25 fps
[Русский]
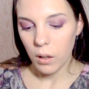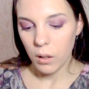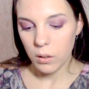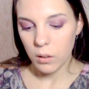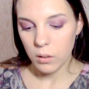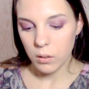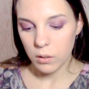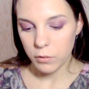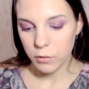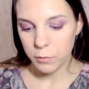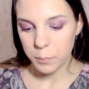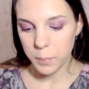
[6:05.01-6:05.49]

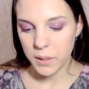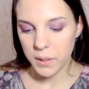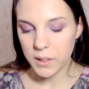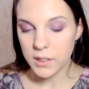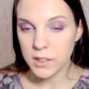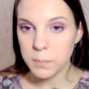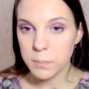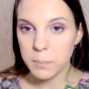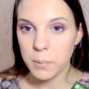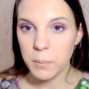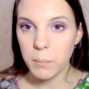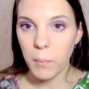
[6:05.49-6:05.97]
э, в
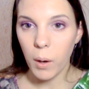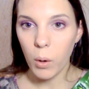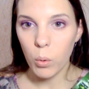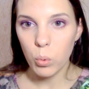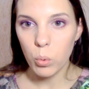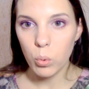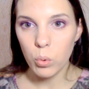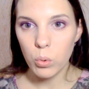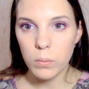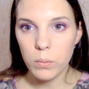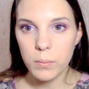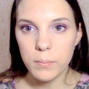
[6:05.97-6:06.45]
принципе
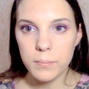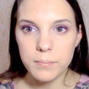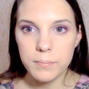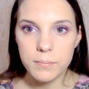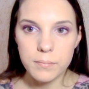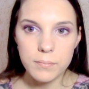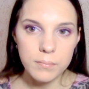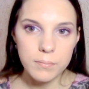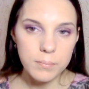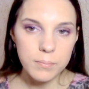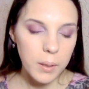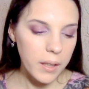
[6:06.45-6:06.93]
могу
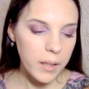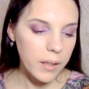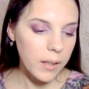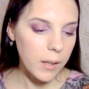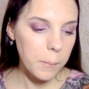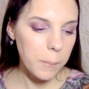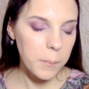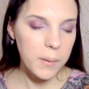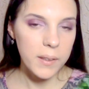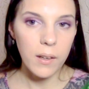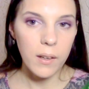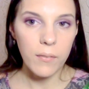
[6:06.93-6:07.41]

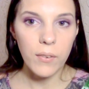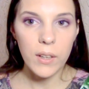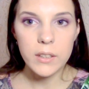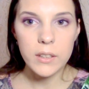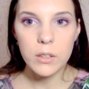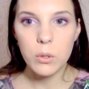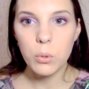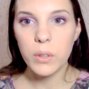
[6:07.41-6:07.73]
порекомендовать,